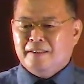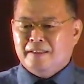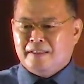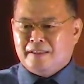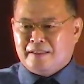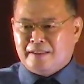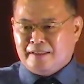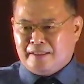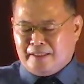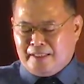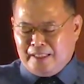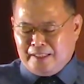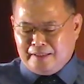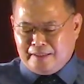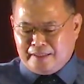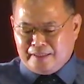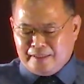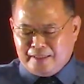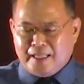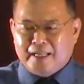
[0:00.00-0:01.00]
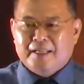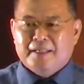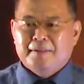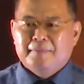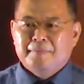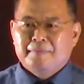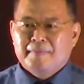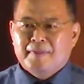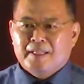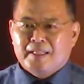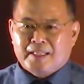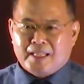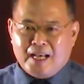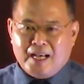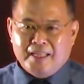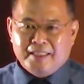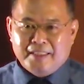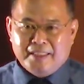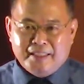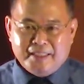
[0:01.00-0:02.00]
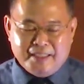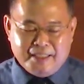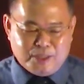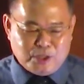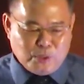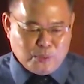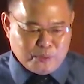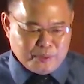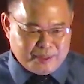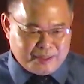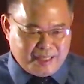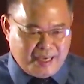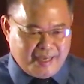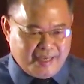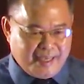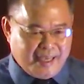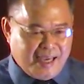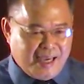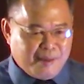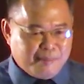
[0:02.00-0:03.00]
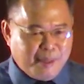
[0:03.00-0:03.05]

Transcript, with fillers: 是信实的，他与你同在，阿